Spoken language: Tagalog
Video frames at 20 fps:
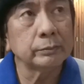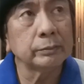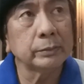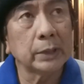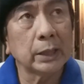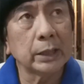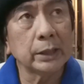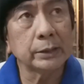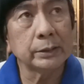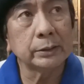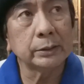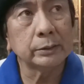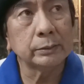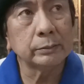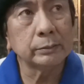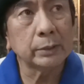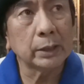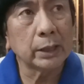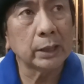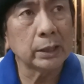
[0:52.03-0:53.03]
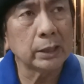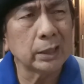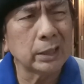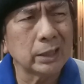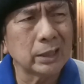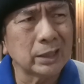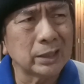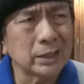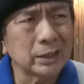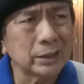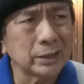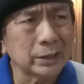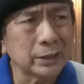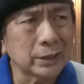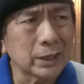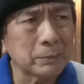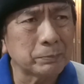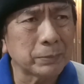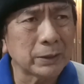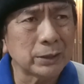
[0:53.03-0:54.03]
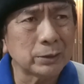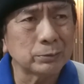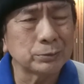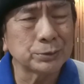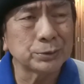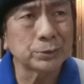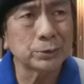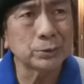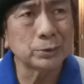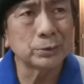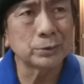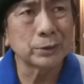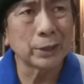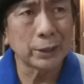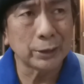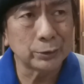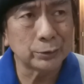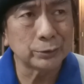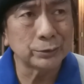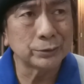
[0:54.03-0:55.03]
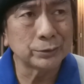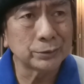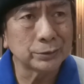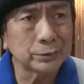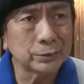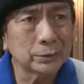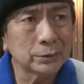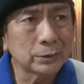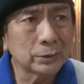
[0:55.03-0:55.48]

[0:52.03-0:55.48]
na nahirapan ng gusto ngayon